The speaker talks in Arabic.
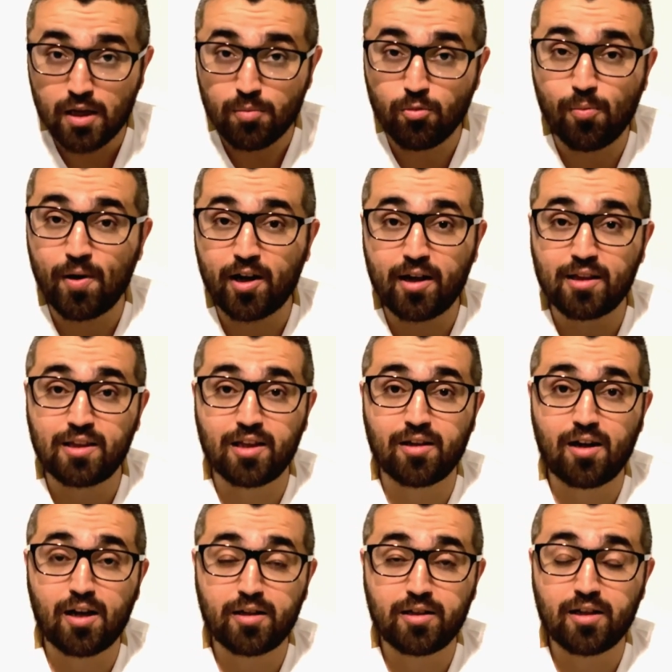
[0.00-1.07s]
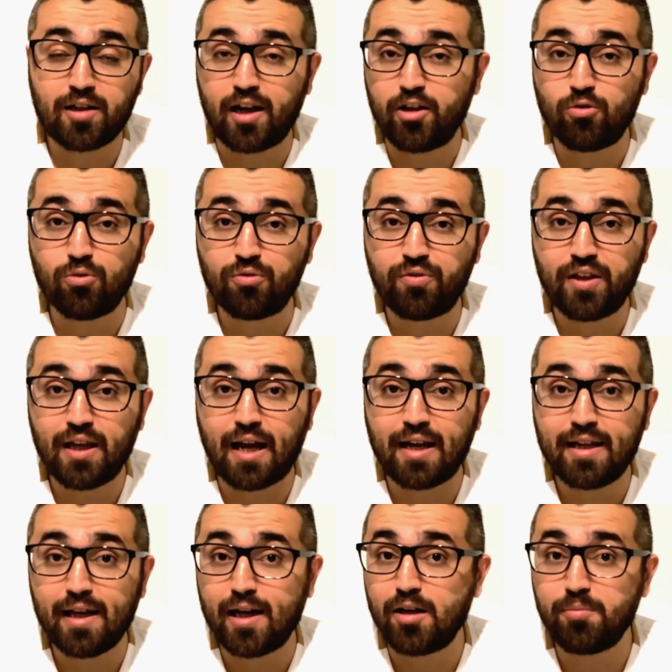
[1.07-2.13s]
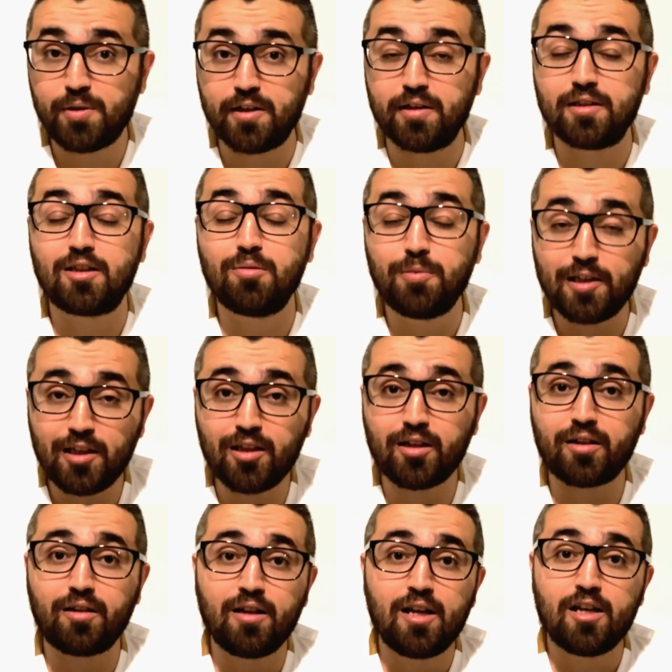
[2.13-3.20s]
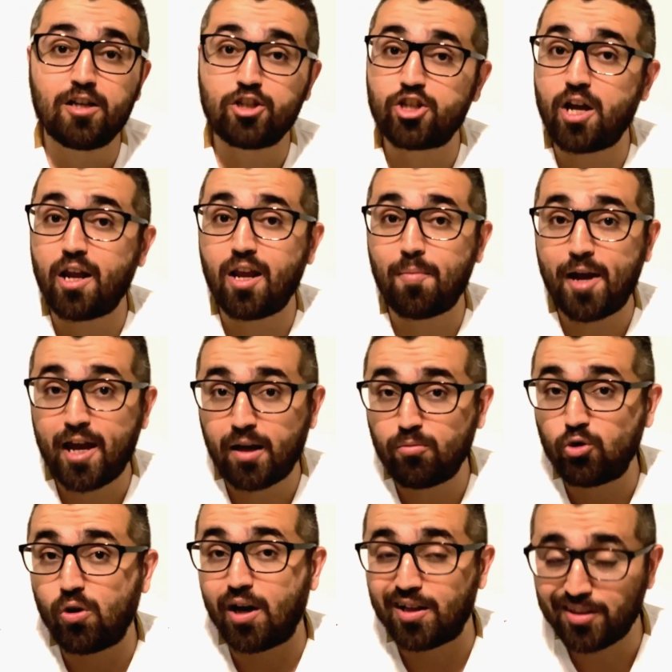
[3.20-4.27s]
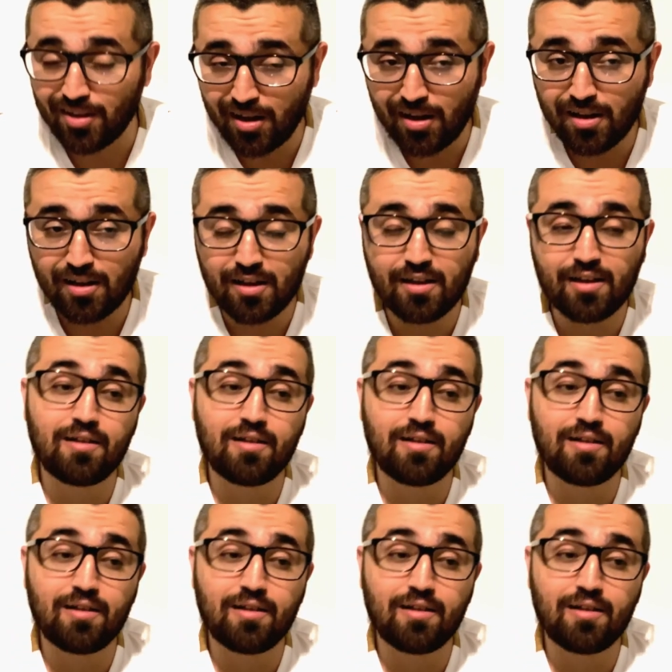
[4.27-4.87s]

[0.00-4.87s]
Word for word: بمباراه ايران راح يكون في عليه عبء كبير ان شاء الله ما يعملوا اخطاء